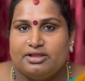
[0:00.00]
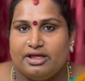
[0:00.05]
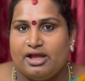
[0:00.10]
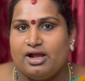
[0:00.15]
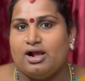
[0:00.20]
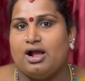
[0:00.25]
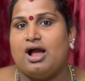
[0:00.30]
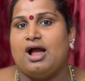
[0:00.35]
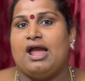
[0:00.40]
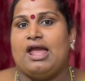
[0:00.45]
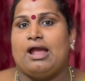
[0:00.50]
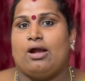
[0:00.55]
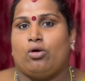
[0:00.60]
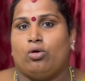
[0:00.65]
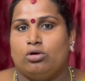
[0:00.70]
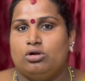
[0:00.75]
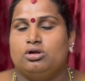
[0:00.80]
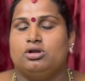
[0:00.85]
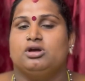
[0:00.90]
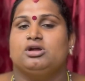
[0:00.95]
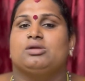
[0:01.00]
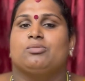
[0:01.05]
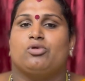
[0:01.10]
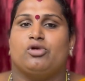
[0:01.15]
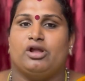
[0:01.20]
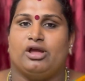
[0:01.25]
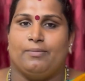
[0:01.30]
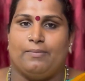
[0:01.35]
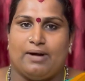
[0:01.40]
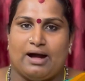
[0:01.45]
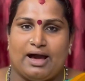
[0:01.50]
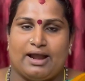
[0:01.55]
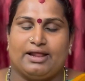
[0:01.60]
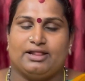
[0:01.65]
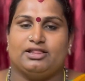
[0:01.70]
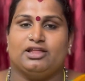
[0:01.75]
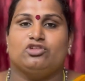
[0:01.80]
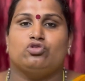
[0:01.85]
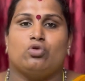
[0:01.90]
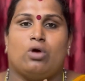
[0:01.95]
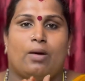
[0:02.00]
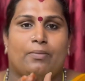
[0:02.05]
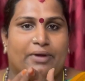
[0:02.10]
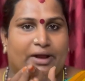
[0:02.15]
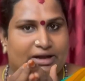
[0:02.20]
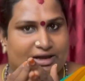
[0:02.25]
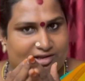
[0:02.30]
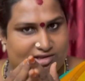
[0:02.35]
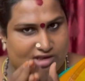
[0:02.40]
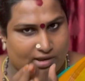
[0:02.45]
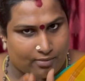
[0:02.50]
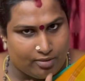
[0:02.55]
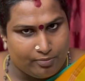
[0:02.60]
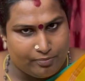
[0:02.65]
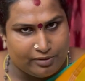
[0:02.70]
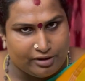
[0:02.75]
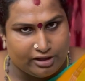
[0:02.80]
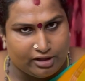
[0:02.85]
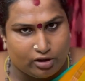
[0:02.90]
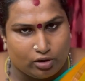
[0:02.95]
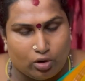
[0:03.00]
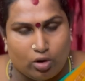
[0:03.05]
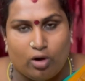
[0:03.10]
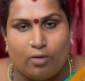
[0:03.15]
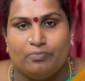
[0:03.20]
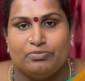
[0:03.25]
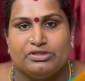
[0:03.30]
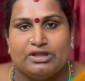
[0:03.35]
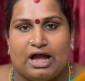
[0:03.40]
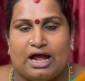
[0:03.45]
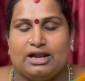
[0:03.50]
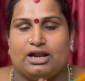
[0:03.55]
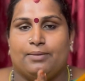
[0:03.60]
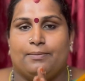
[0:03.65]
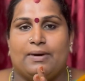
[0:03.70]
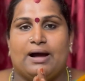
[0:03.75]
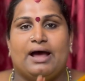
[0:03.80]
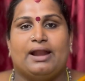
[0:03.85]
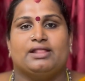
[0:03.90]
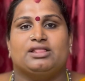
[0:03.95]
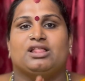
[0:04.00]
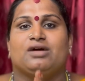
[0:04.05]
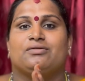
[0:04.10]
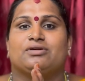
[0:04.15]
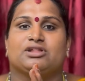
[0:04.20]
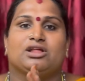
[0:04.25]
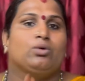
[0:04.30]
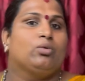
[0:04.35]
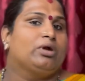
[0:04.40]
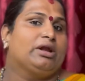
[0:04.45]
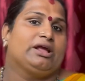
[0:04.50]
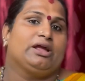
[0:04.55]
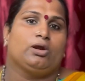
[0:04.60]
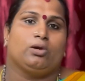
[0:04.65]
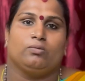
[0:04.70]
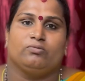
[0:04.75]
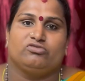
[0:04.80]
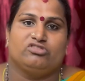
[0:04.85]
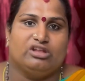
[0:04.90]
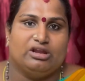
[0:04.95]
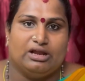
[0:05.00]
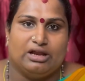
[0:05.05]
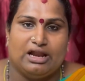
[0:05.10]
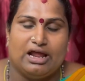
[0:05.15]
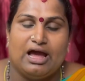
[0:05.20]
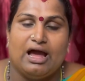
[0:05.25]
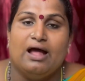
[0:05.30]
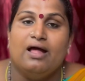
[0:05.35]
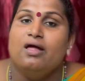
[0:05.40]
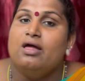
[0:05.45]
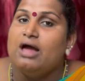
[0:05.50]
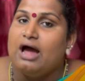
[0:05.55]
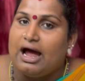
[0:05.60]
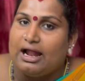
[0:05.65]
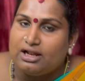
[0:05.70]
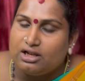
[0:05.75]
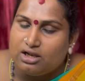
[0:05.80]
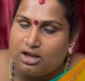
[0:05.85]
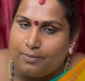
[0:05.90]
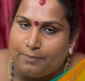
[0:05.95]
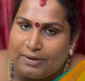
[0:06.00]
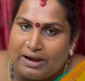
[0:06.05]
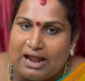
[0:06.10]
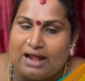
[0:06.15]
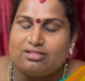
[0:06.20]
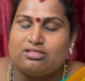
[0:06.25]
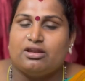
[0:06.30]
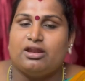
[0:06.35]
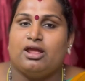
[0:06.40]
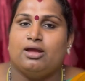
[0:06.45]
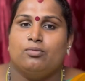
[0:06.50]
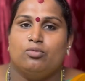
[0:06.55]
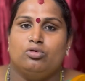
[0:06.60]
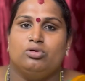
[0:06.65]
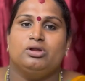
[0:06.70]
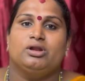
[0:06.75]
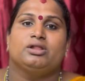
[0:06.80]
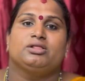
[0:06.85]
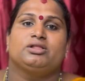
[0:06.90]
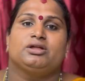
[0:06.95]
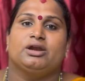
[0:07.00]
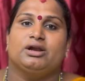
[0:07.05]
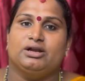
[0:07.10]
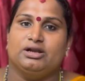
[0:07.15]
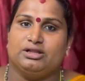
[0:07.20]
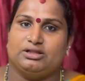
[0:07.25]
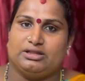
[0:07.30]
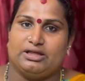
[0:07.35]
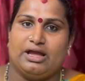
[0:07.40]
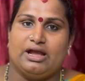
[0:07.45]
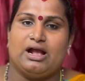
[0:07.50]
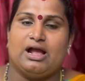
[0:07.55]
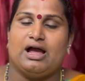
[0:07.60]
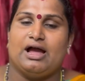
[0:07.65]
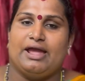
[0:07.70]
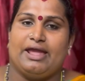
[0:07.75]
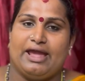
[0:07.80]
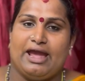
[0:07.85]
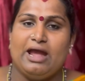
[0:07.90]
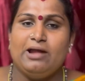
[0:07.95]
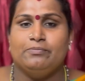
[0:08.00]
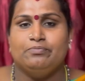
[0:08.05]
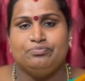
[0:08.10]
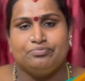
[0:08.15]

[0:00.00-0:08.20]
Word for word: தேங்காயை கொண்டு நம்மளுடைய பாரத்தை சுவாமிக்கிட்ட சமர்ப்பிக்கிறோம் அந்த பாரத்தை அவர் தான் உடைக்கணும் சரிங்களா அந்த பிரார்த்தனையை முன்னிறுத்தி ரெண்டு தேங்காயை